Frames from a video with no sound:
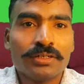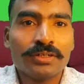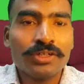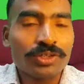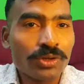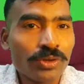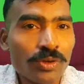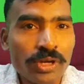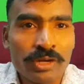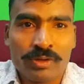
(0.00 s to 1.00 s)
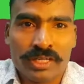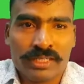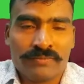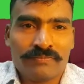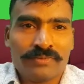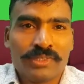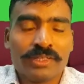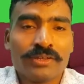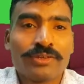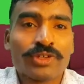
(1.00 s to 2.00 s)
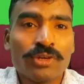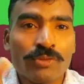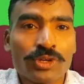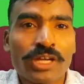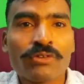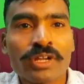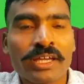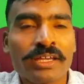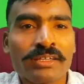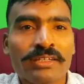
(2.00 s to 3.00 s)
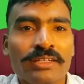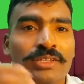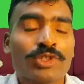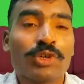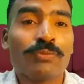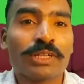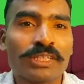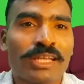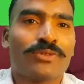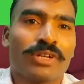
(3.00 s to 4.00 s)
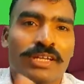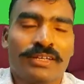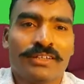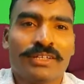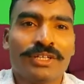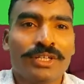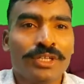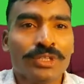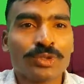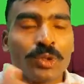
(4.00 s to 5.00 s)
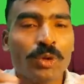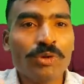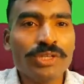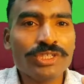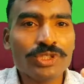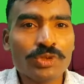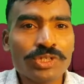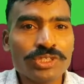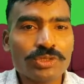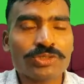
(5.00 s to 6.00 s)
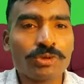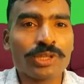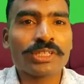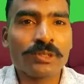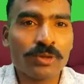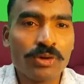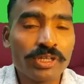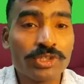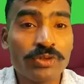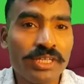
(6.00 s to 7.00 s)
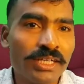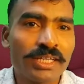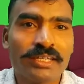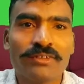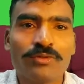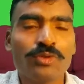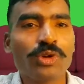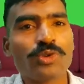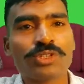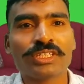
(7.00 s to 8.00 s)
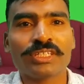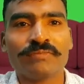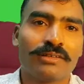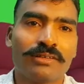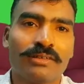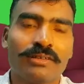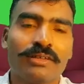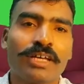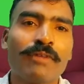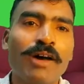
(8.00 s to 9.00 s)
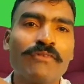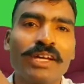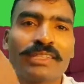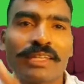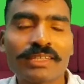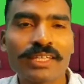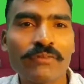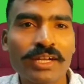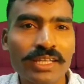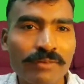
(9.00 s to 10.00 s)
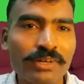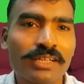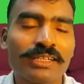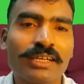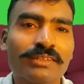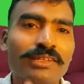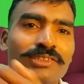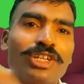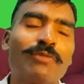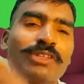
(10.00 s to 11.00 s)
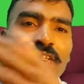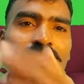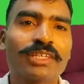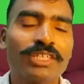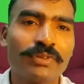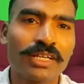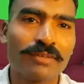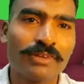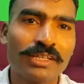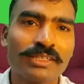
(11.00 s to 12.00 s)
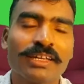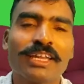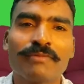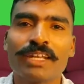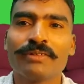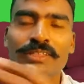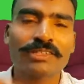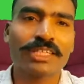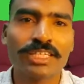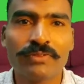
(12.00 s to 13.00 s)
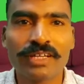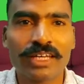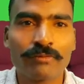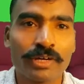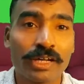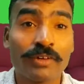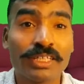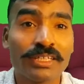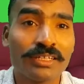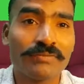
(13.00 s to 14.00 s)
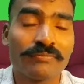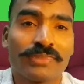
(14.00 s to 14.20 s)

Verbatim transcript: किसी को गोरा होना है किसी को मोटा होना है किसी को पतला होना है तो लोग इन चीज़ों की जो ज़रूरत है लोगों की जो नीड है उनको ढूंढते हैं हम आपका इतना इतना वेट कम कर देंगे दस दिनों में दस के जी वेट कम कर देंगे एक महीने में दस के जी वेट कम करवा देंगे